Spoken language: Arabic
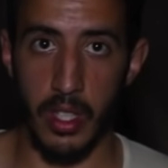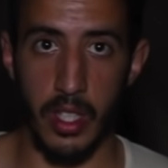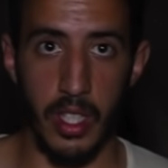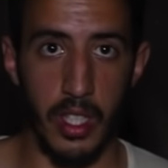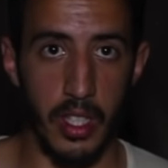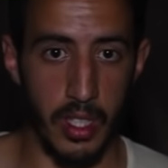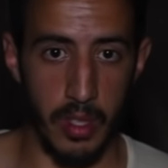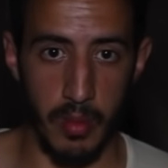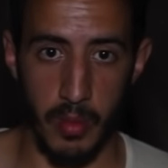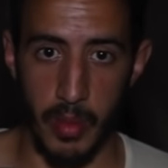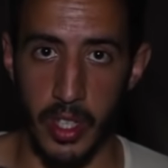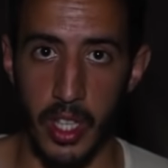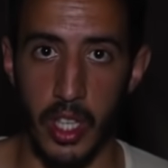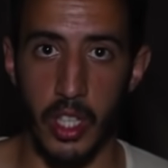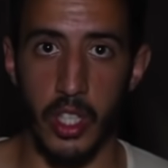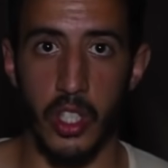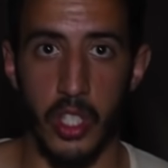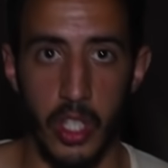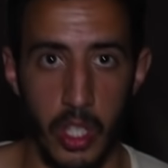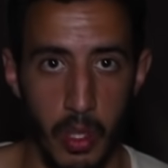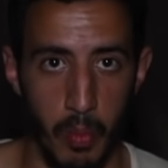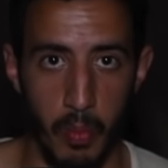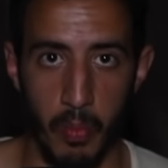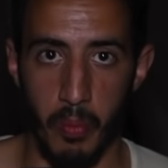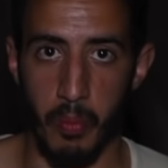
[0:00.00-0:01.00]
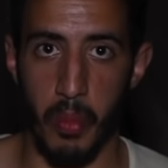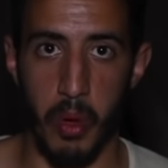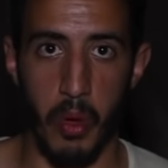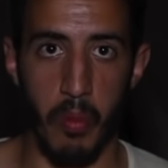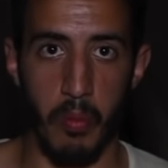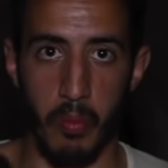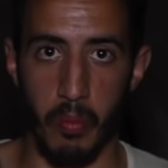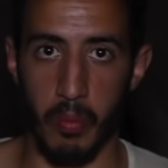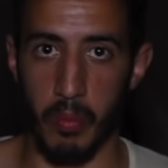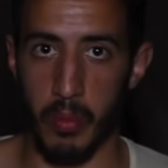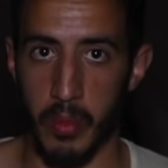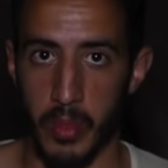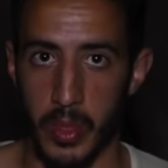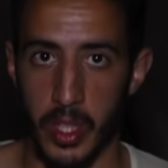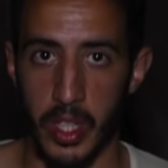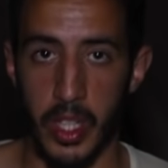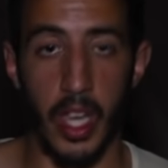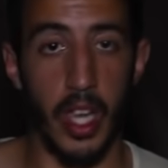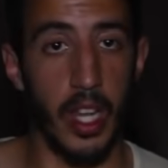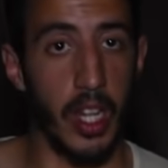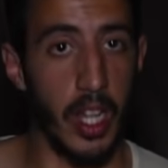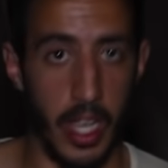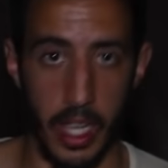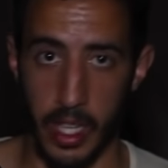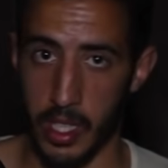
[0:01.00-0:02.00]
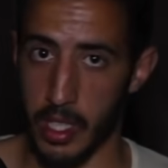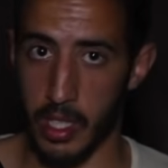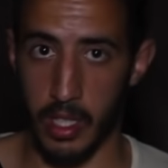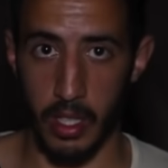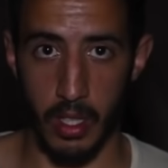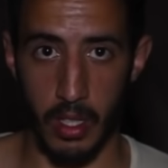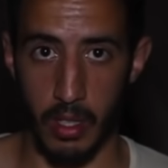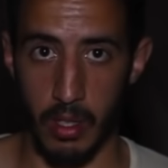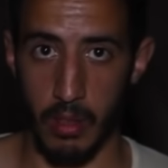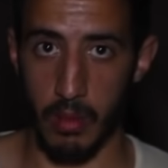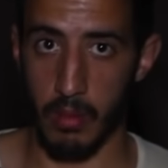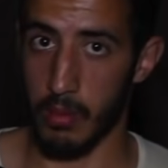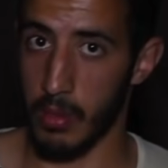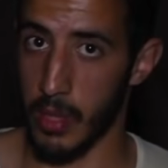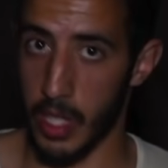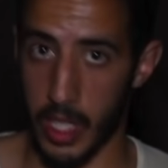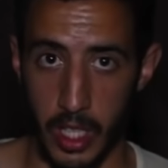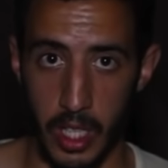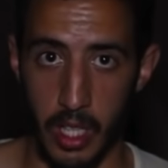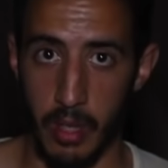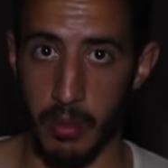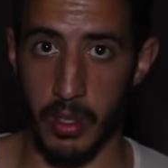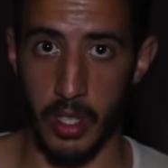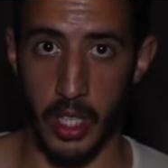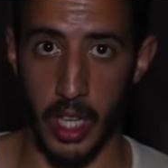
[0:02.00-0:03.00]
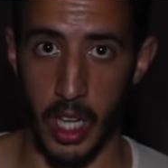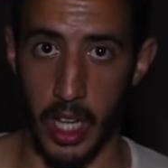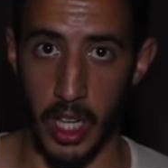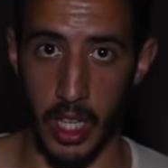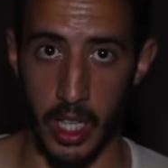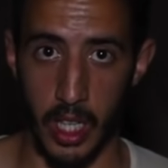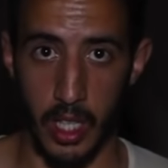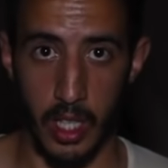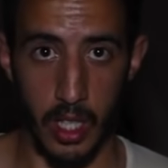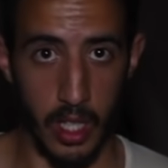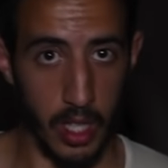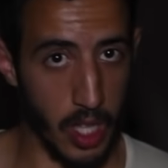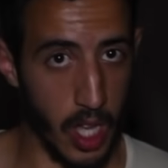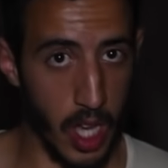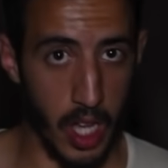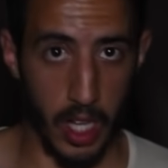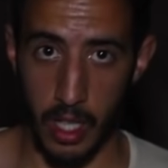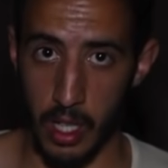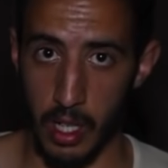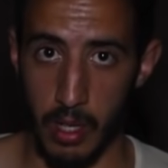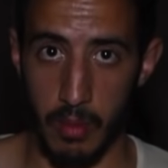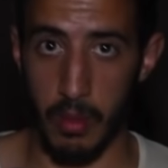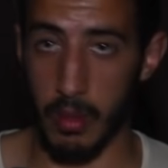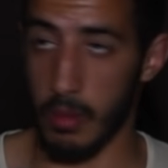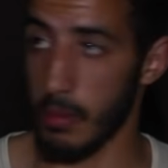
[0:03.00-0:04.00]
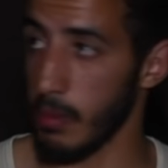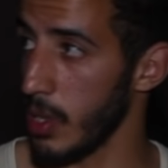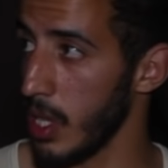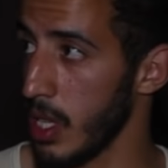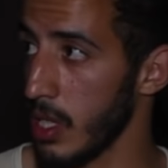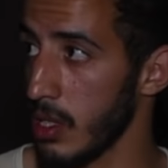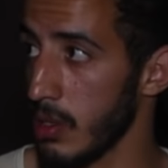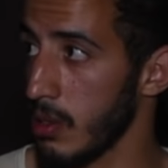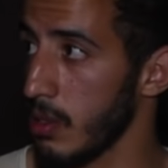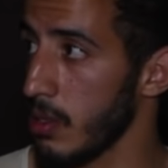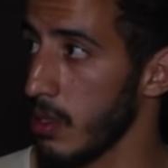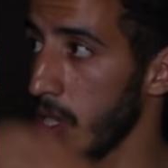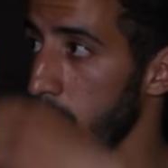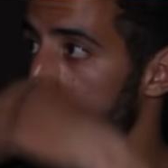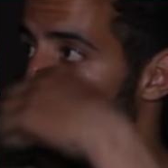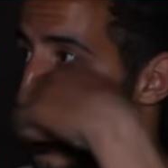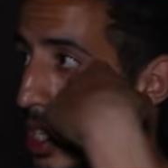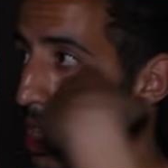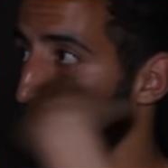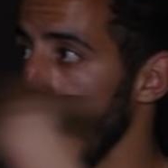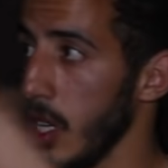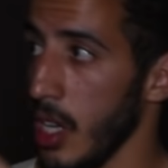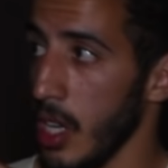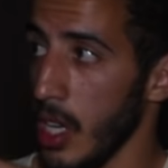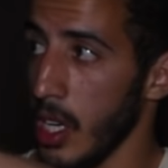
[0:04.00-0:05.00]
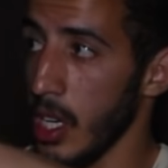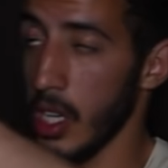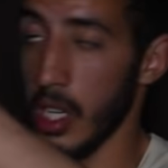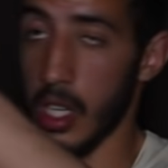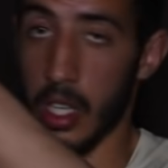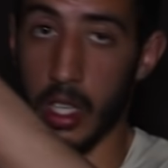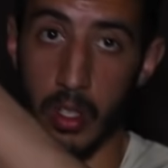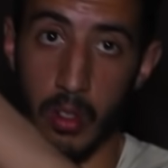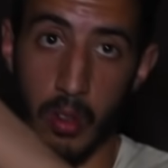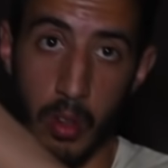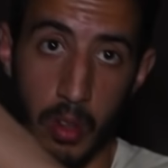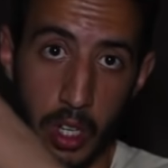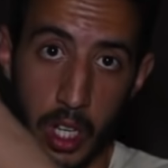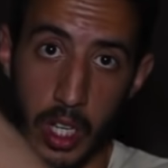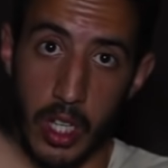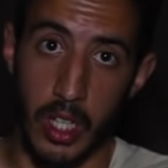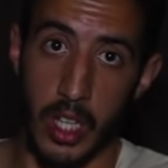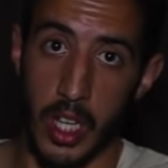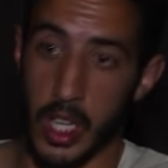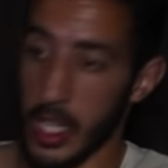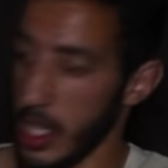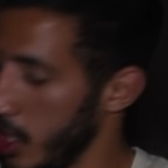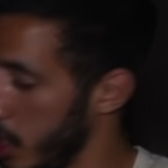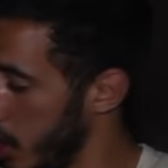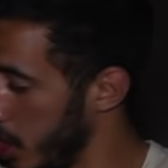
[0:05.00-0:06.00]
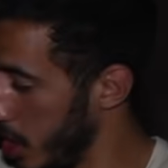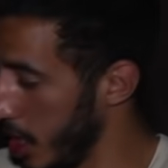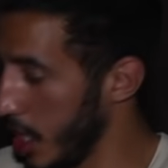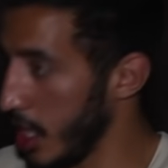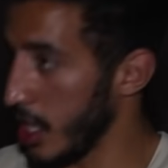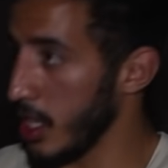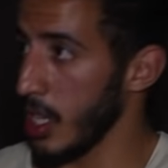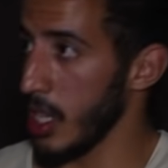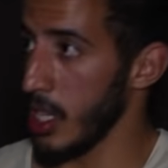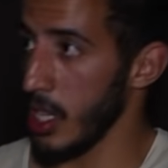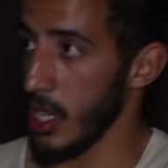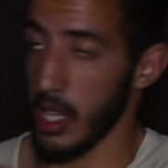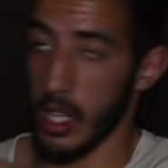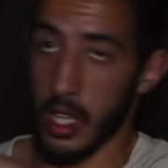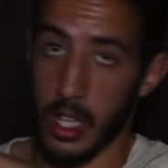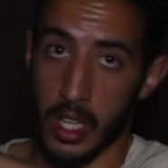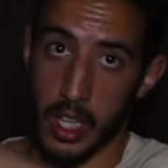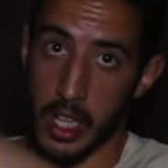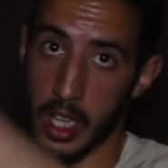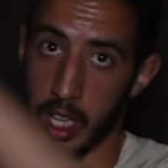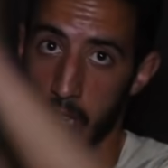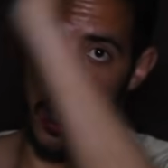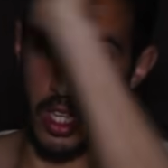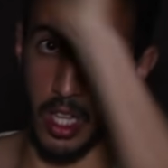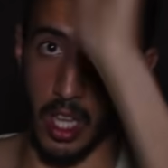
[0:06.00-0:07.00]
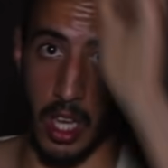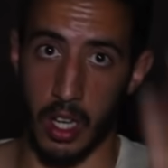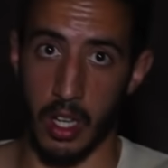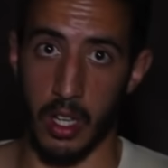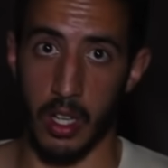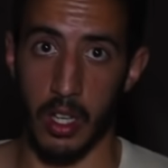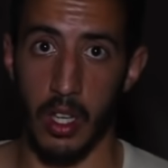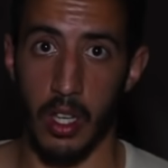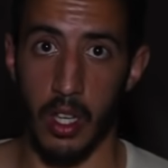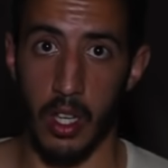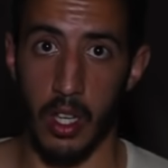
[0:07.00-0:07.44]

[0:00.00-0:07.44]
تسمع داكشي بوم تخلعت مكدبش عليك طار قلبي من بلاصتو حتى يدخل عندنا هادشي هذا للدار